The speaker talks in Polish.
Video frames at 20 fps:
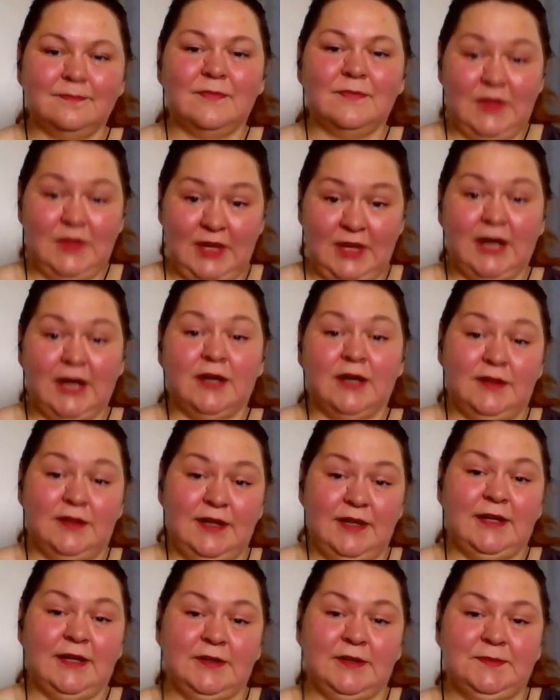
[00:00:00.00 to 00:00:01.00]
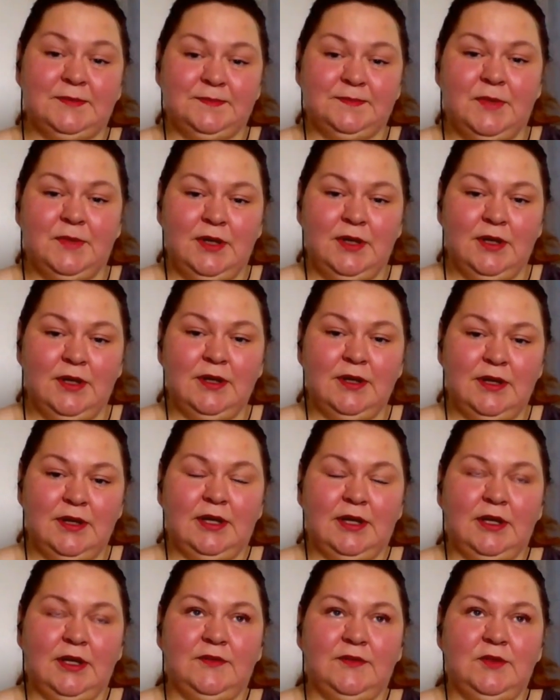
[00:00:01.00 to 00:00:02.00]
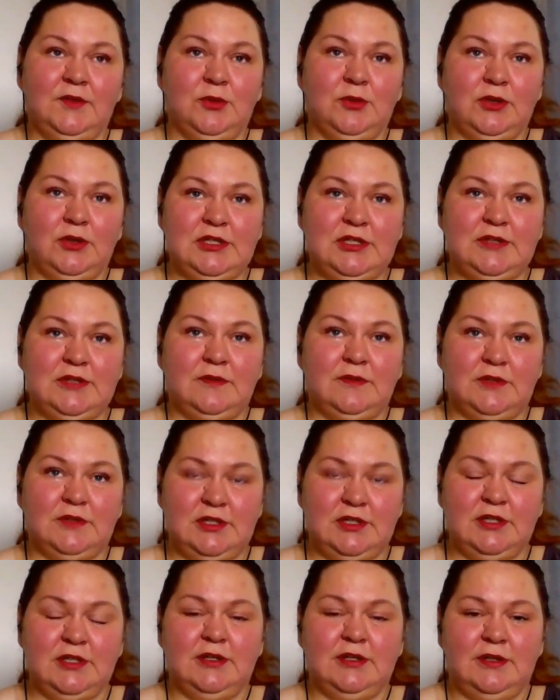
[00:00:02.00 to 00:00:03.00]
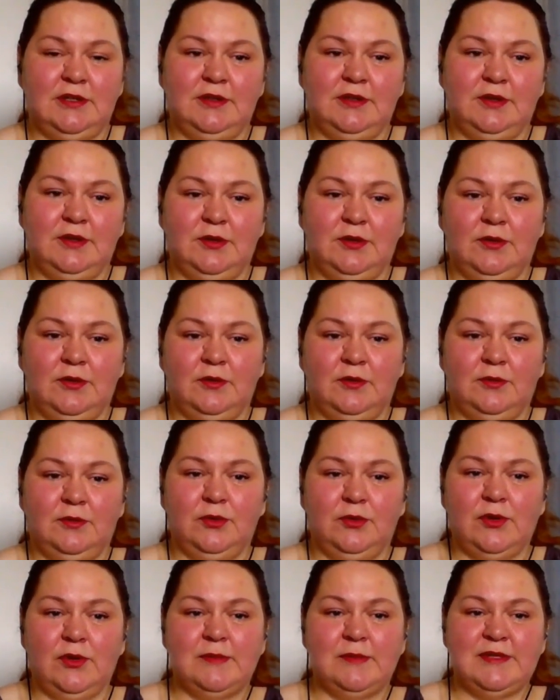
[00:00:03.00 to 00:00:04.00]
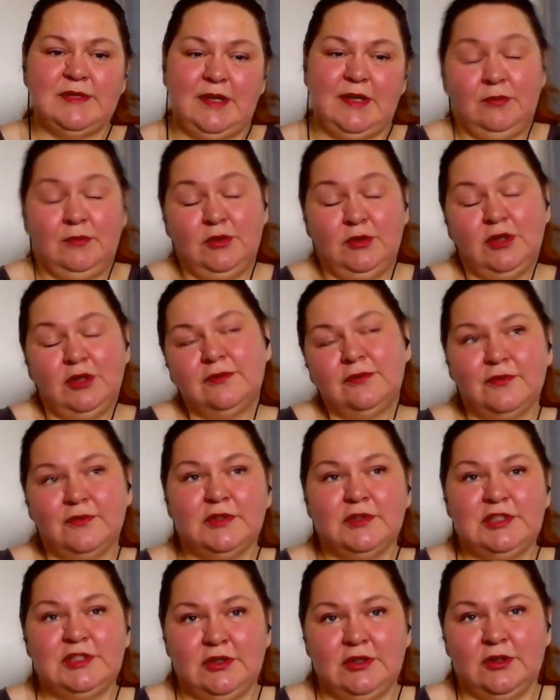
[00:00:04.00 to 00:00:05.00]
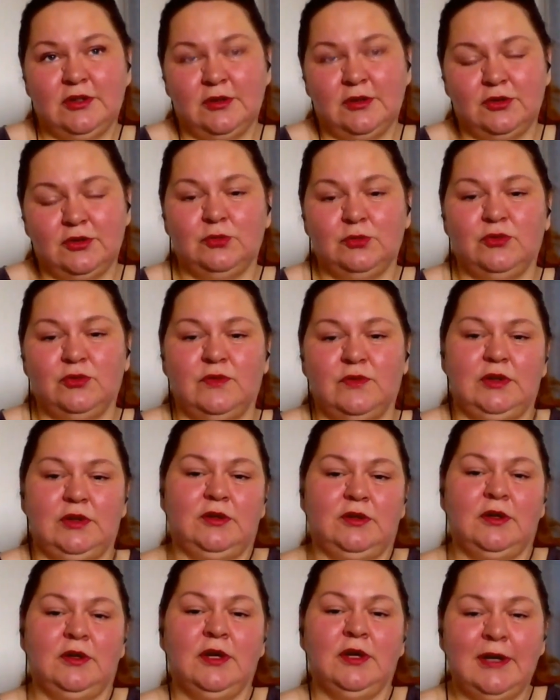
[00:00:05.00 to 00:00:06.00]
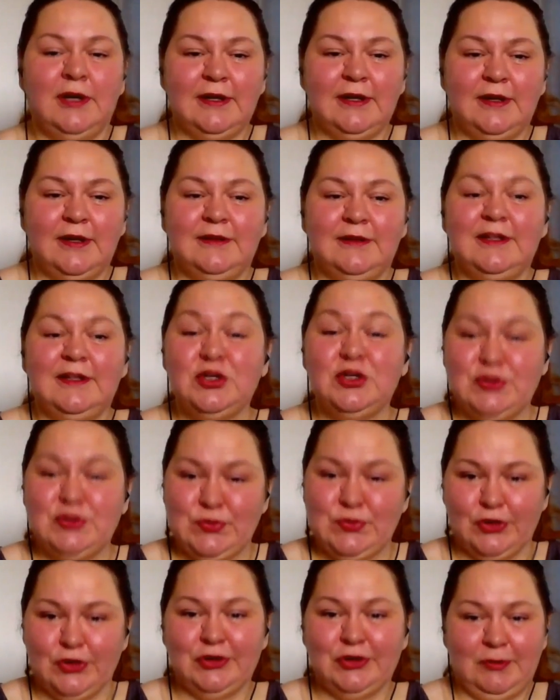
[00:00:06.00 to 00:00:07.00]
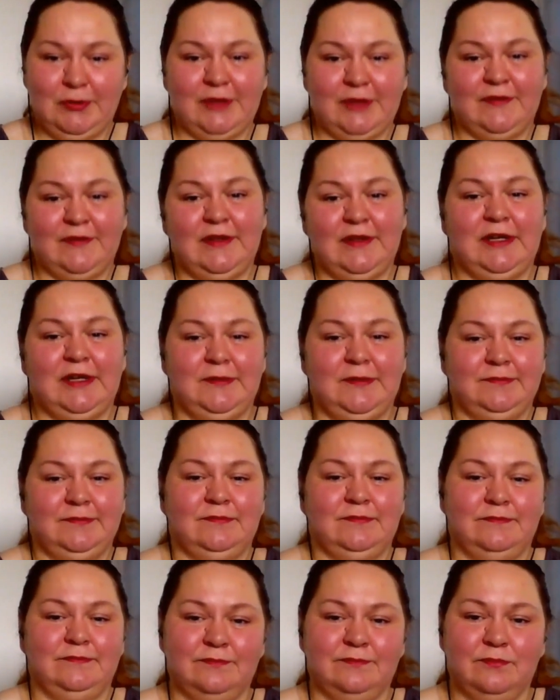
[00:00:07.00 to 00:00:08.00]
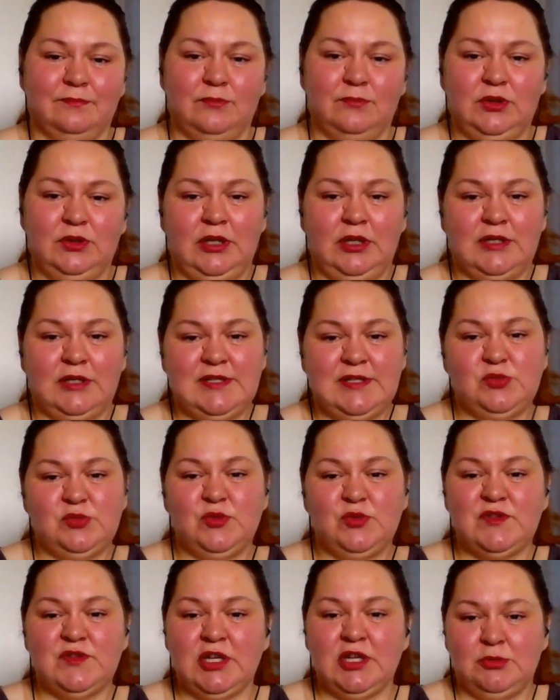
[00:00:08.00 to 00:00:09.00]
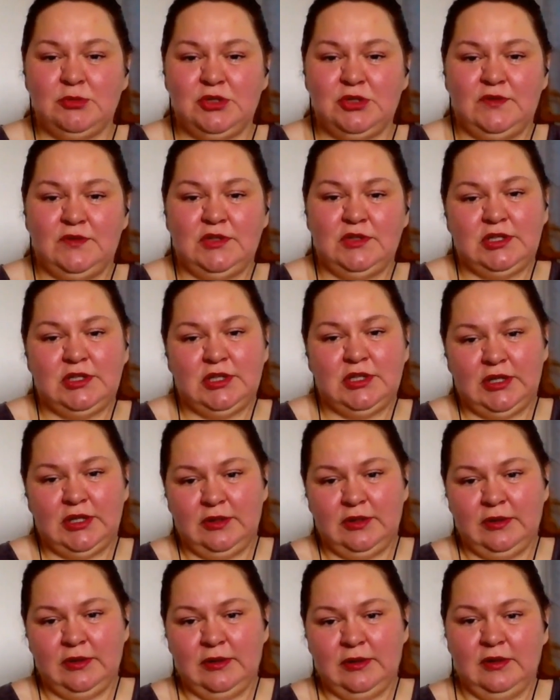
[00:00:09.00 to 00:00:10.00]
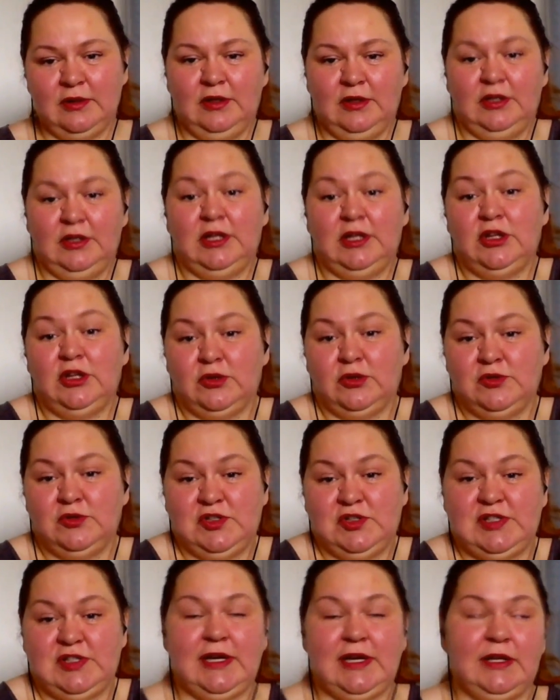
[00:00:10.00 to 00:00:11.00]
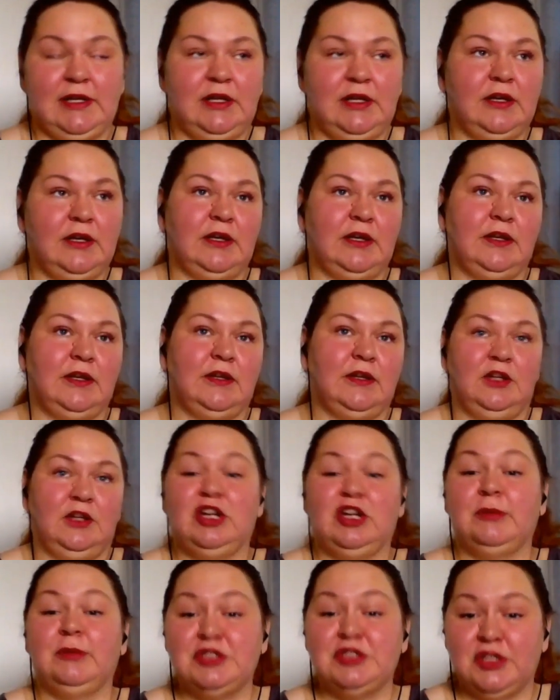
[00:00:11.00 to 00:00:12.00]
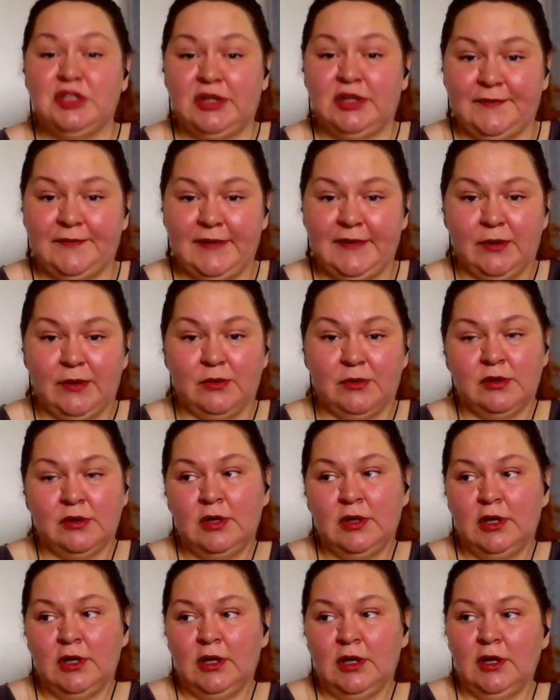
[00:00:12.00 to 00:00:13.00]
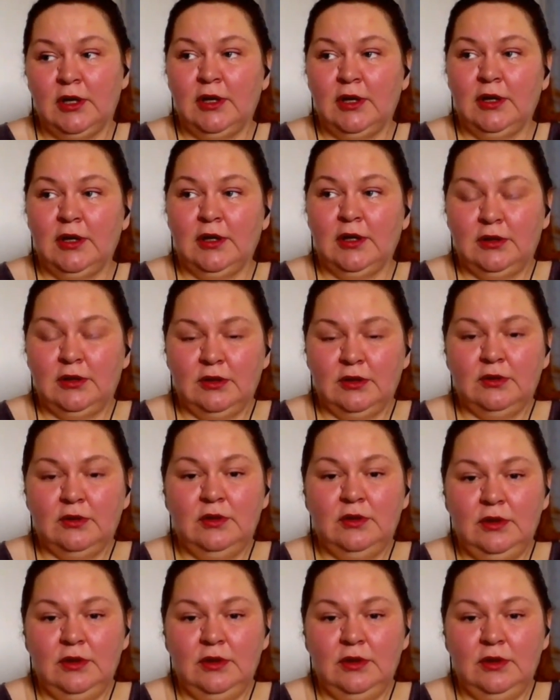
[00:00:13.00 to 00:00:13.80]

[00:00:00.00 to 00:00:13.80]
Tak, tak. Tak, ja w tym okresie właśnie y, byłam sam. No właśnie to, to mówię, to y, te rozłąki, prawda? My nie jesteśmy w stanie przewidzieć, kiedy, kiedy to się stanie, kiedy, ile będzie trwało. Mhm, mhm, no mhm.